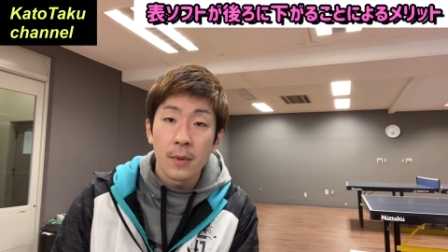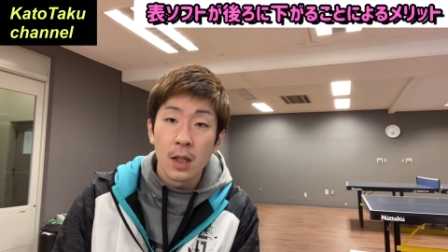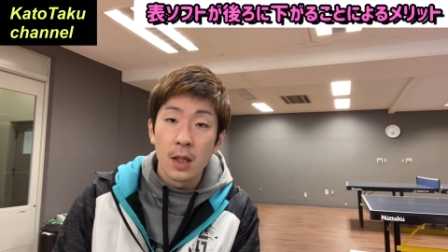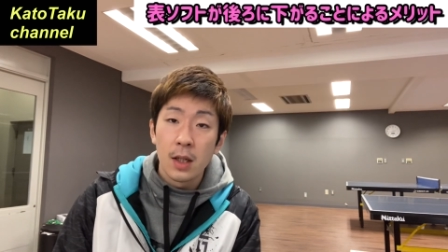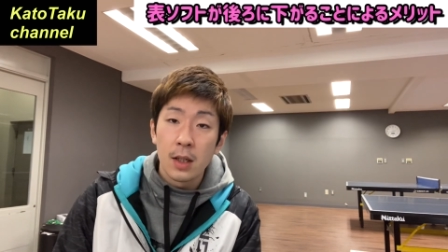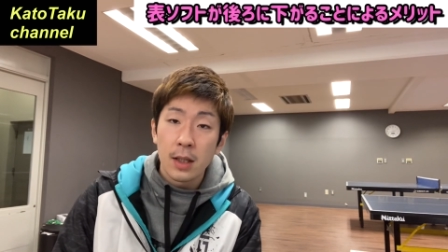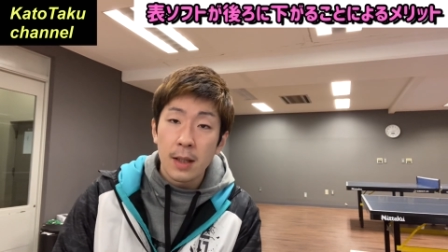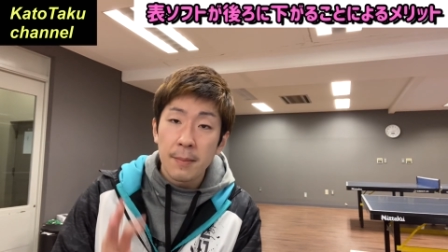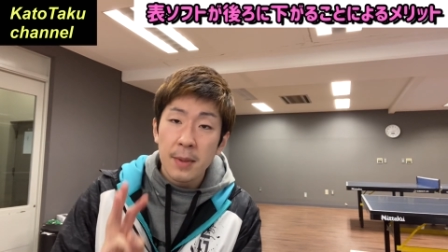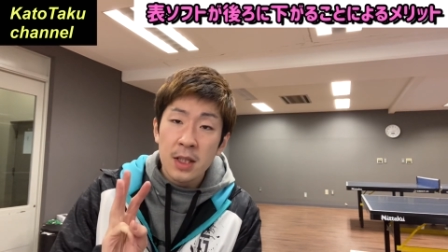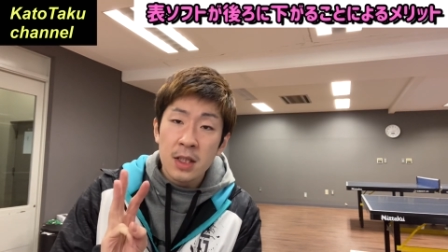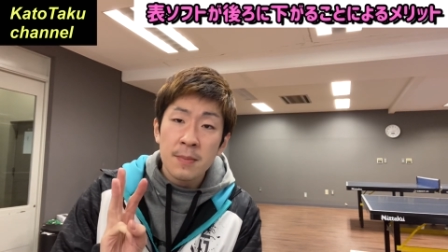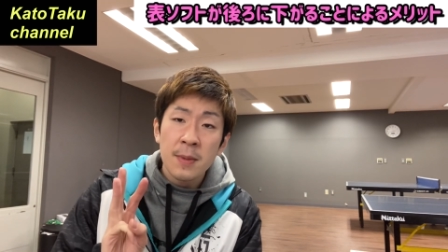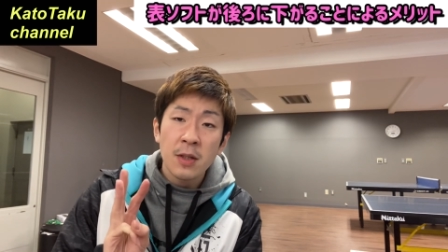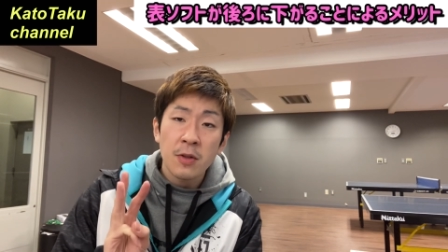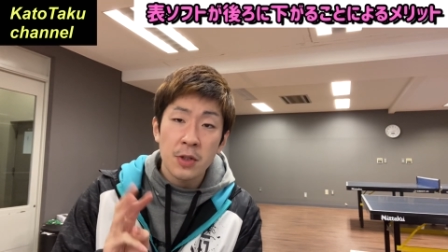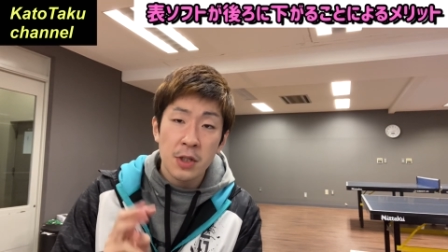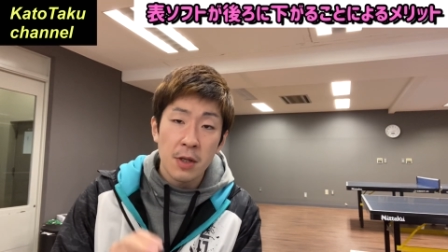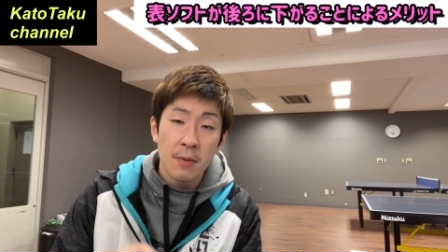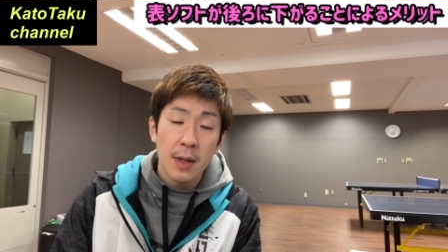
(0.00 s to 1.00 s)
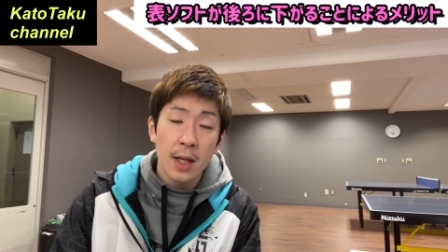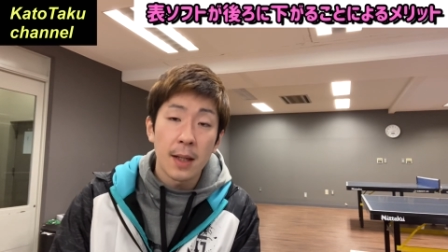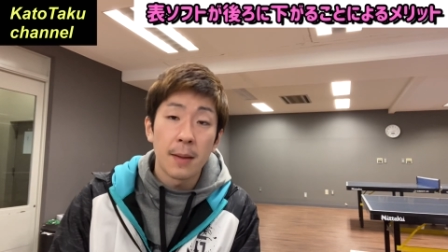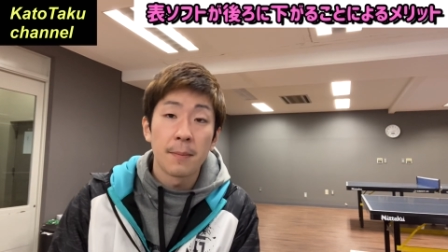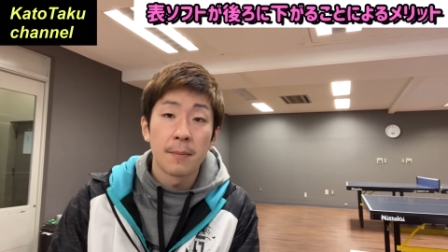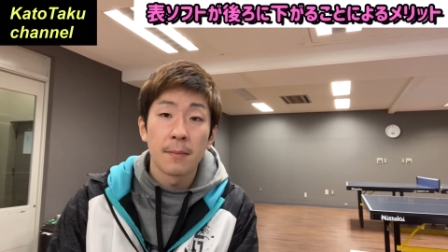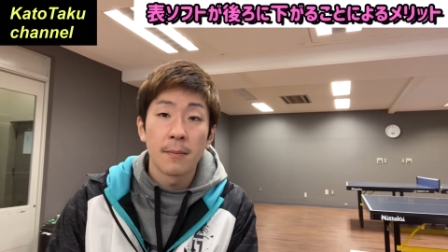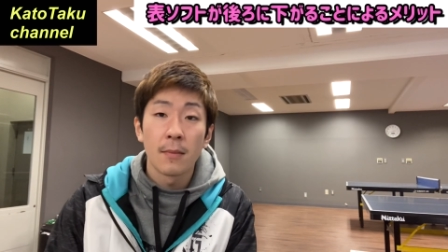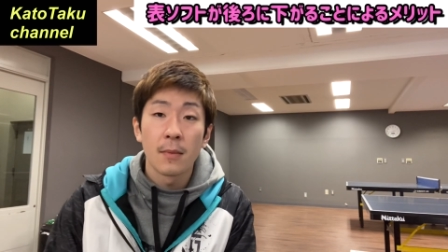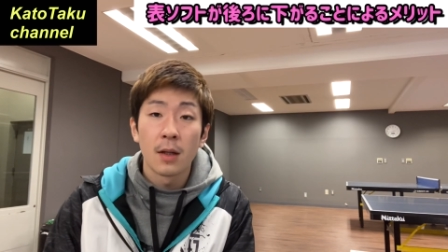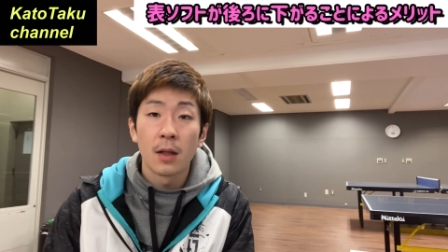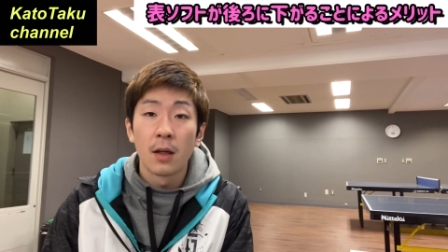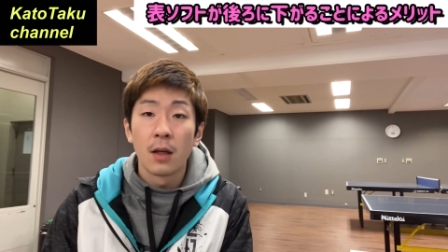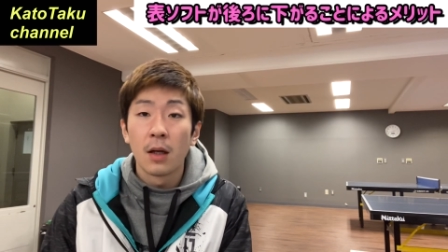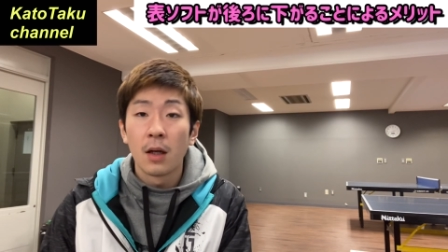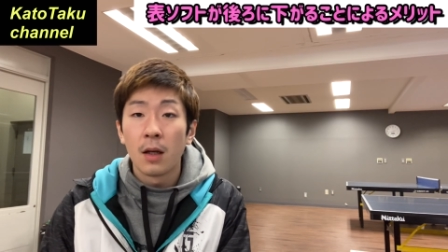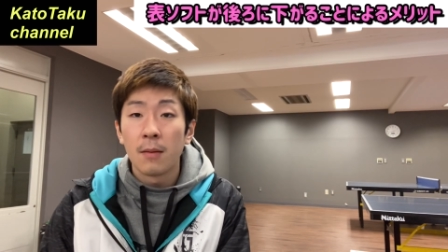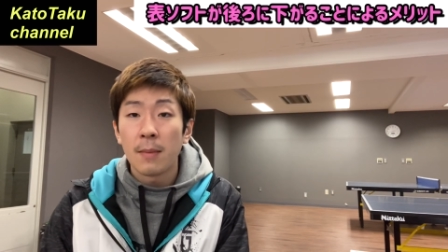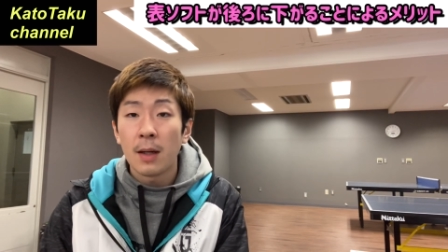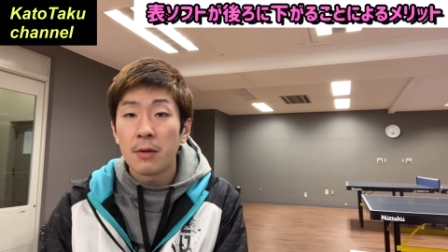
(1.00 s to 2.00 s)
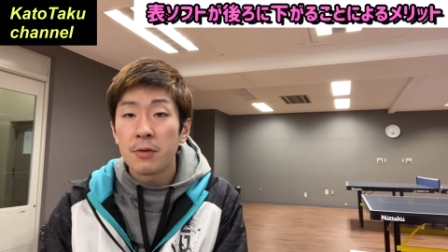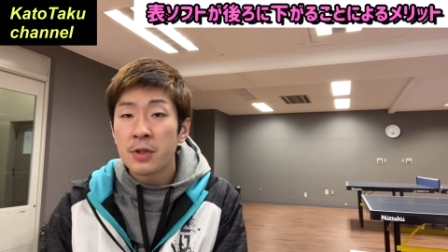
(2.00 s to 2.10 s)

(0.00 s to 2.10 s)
で3つ目としては、まあ、